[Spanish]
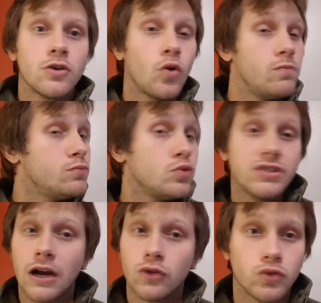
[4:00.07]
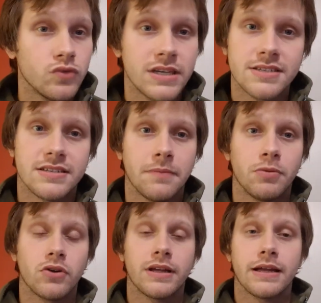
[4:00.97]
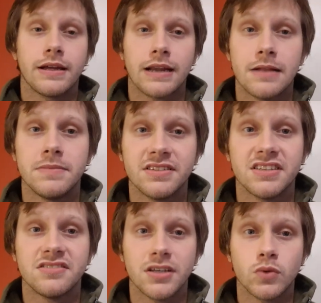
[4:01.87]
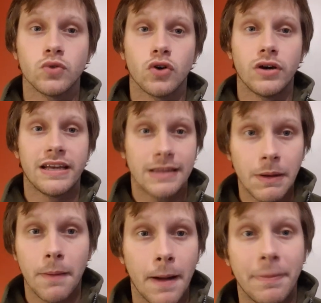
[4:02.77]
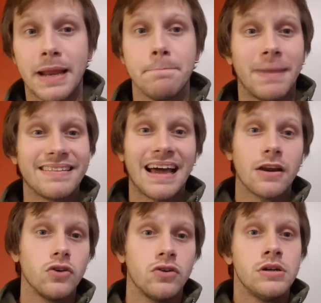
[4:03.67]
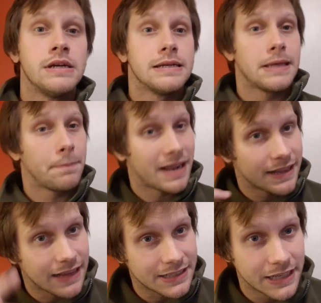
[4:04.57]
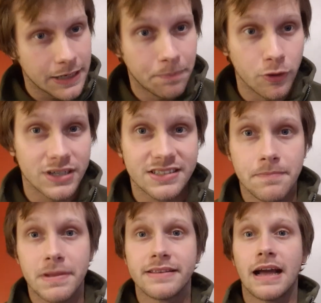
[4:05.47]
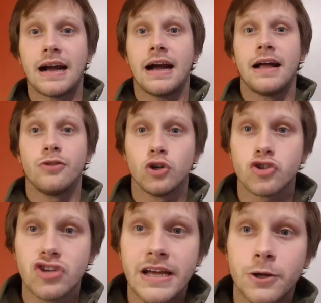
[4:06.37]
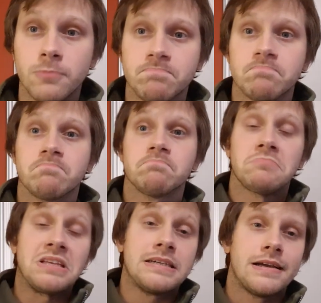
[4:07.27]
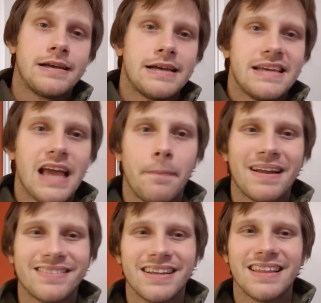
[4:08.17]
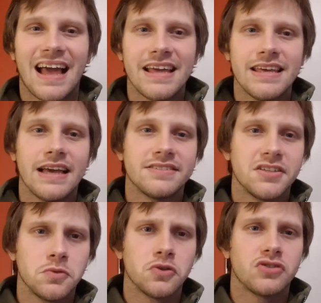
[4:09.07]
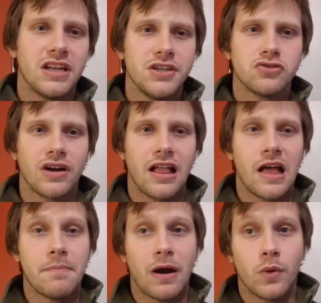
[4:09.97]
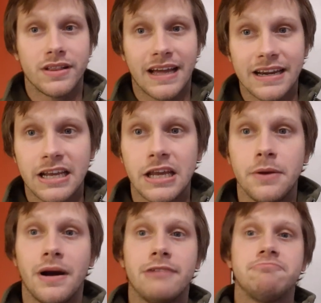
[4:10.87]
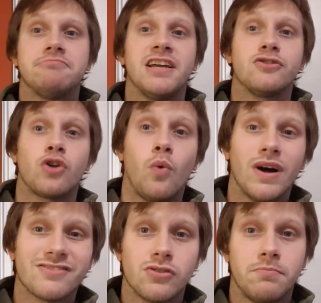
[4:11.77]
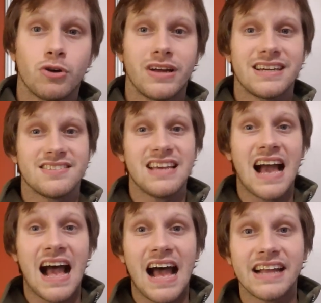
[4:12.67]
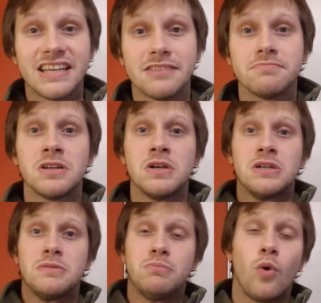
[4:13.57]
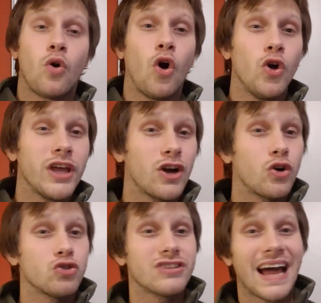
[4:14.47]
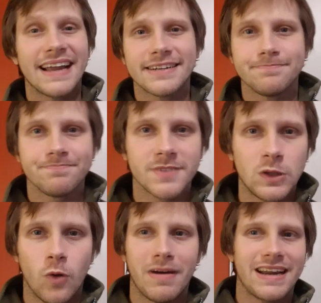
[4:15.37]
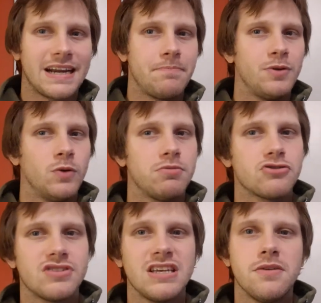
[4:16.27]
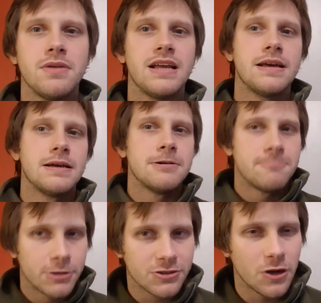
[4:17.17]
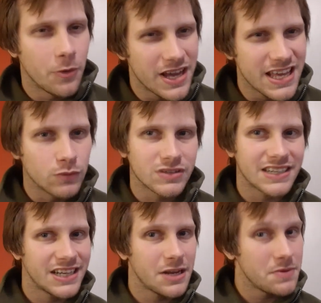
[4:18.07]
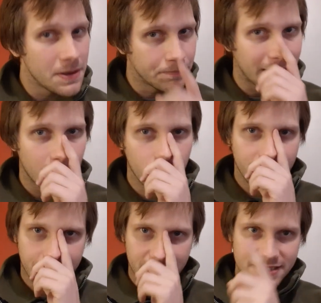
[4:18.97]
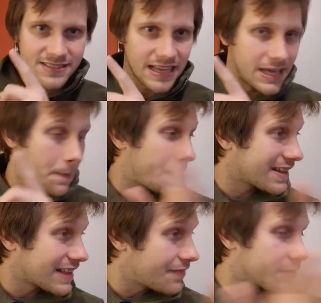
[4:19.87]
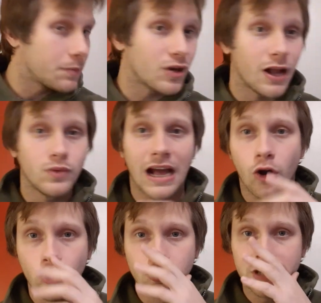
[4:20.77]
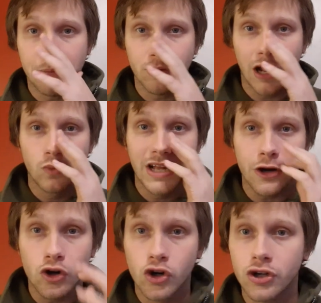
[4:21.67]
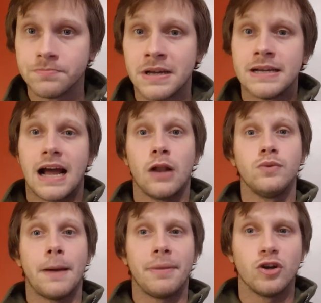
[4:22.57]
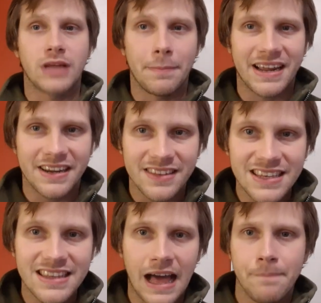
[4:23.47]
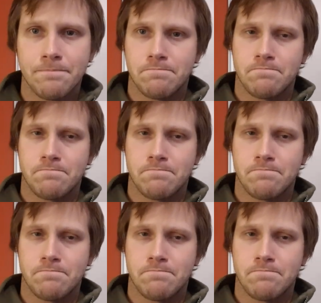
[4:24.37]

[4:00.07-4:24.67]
con mucha contundencia porque realmente Instituto estaba más para empatarlo que para Talleres ponerse en ventaja 2-0. Y a partir de ahí a Instituto se le hizo cada vez más cuesta arriba. Entró Watson por Graciani. Buscó descontar lo más rápido posible pero se lo veía un Talleres bien parado en defensa y expectante por alguna contra, por algún error, alguna pelota perdida.